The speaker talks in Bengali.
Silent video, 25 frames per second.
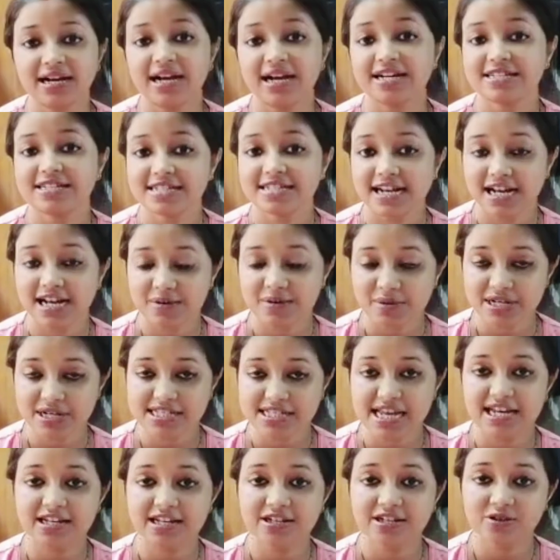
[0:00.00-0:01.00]
আর যারা আমার
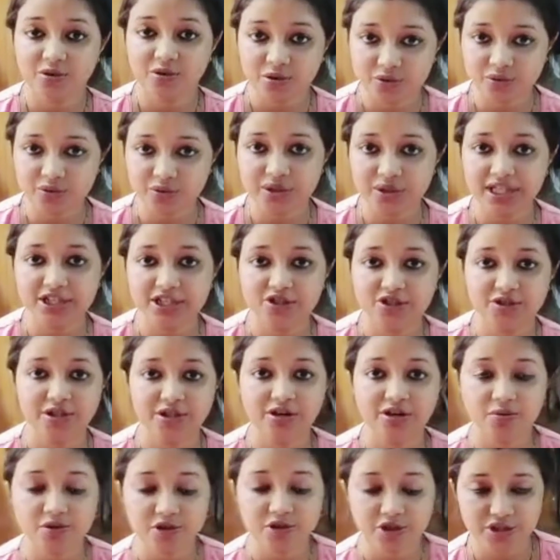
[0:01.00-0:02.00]
চ্যানেলে নতুন দেখছে
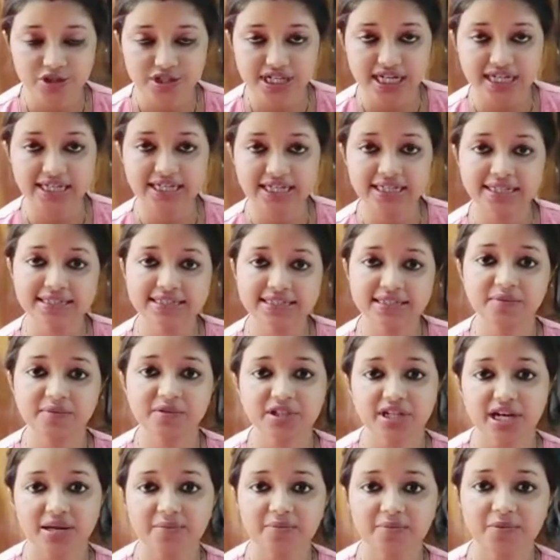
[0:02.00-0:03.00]
তারা অবশ্যই চ্যানেলটি
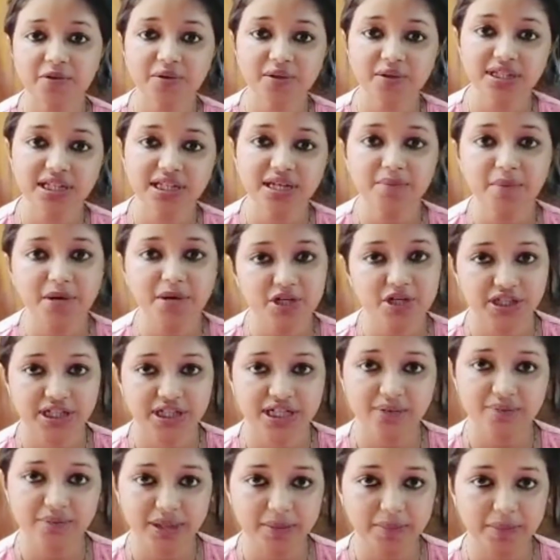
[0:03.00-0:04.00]
সাবস্ক্রাইব করে দিয়ে পাশে
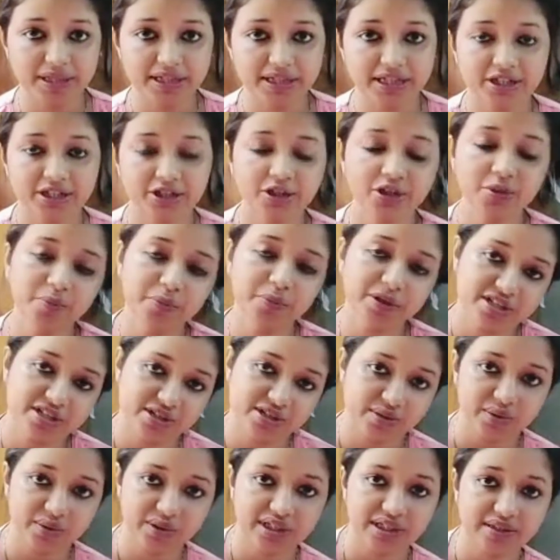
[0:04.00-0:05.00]
থাকা বেল বাটনটিও প্রেস
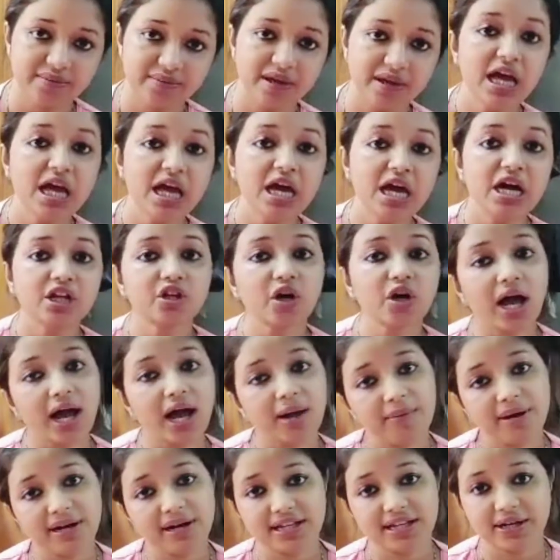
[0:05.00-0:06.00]
করে দেবে তো
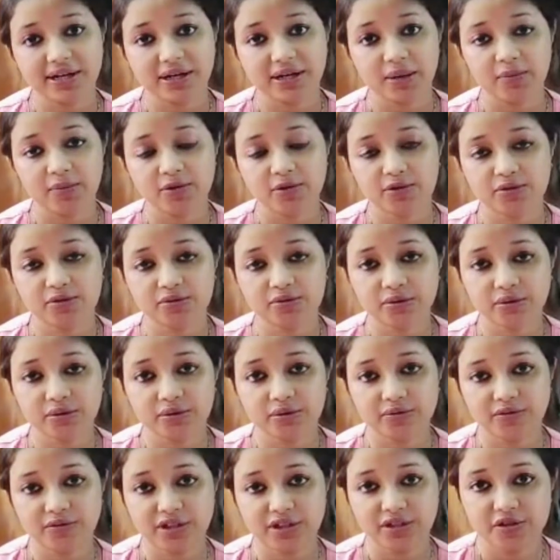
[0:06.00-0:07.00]
আবার দেখা হবে নতুন কোনো
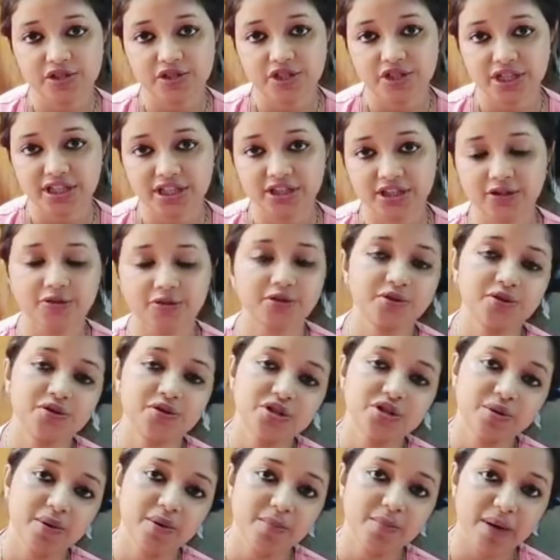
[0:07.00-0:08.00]
ভিডিওর সাথে ততক্ষণ
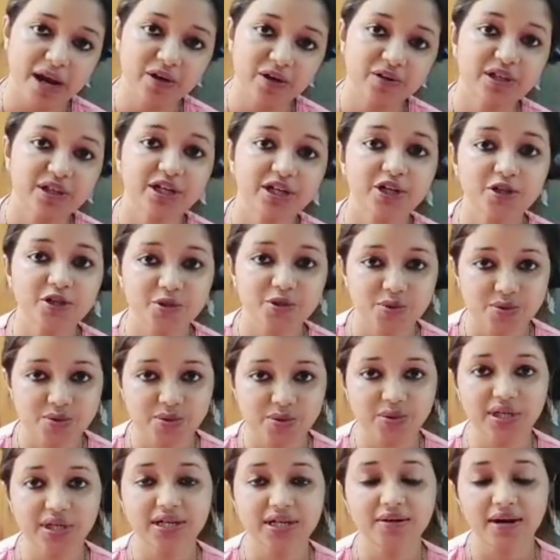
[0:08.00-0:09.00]
সবাই ভালো থাকো সুস্থ
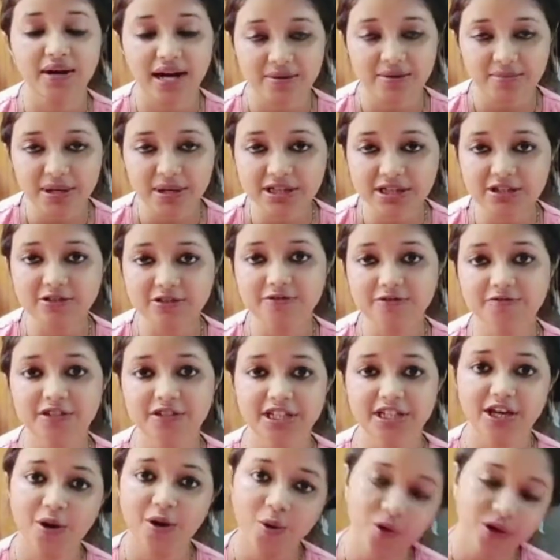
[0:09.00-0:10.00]
থাকো আর আমার তরফ
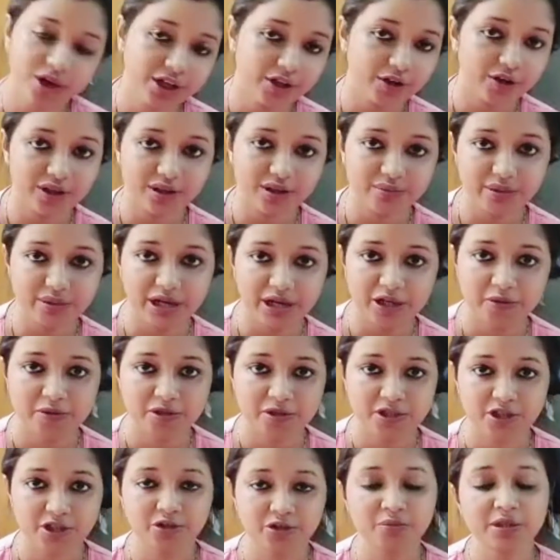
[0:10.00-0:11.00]
থেকে অনেক অনেক
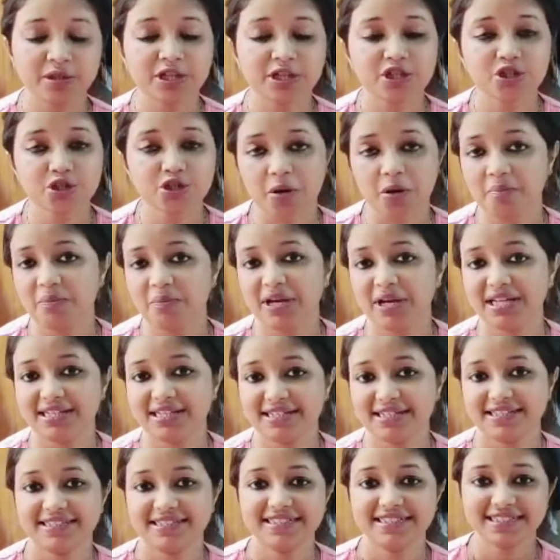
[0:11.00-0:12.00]
ভালোবাসা তোমাদের সবাইকে
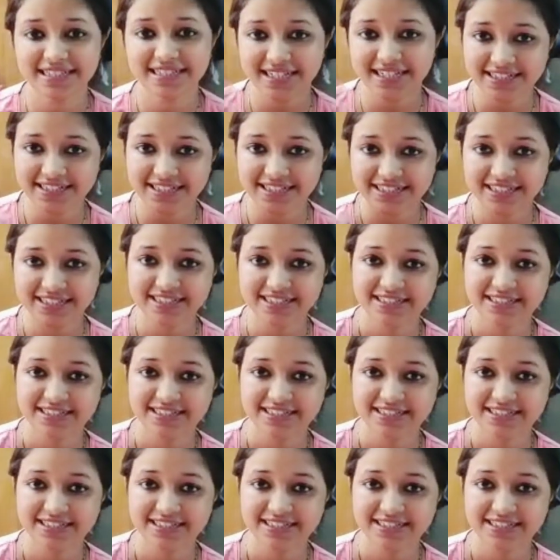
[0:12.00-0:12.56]
টাটা